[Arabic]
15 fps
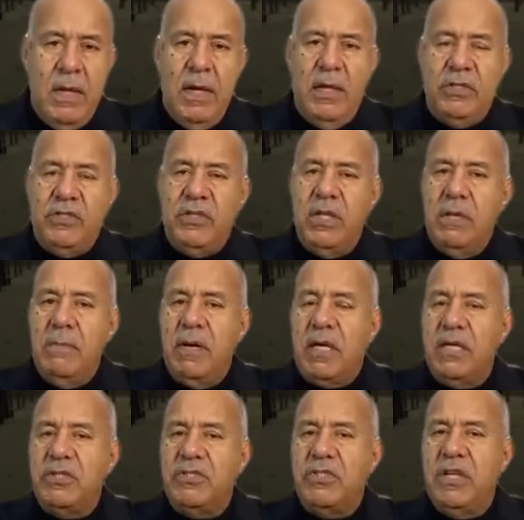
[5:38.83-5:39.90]
هذا الشيء ما
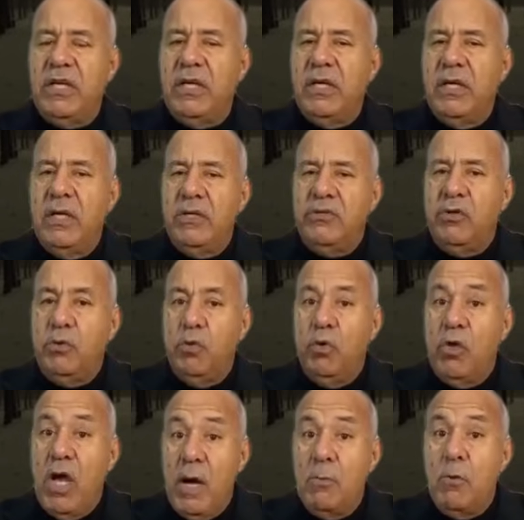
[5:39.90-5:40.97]
كانش تي
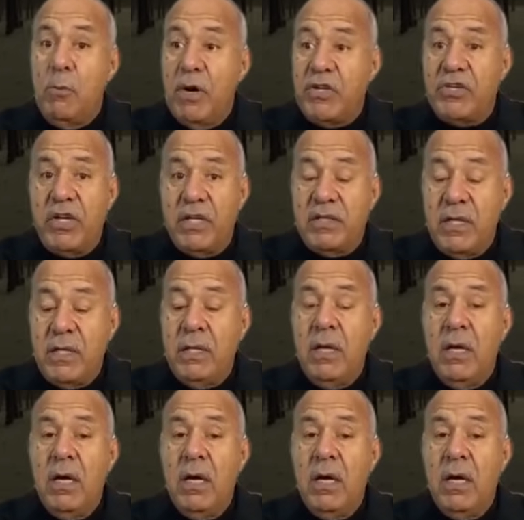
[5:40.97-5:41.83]
تيقولوا لها مباشره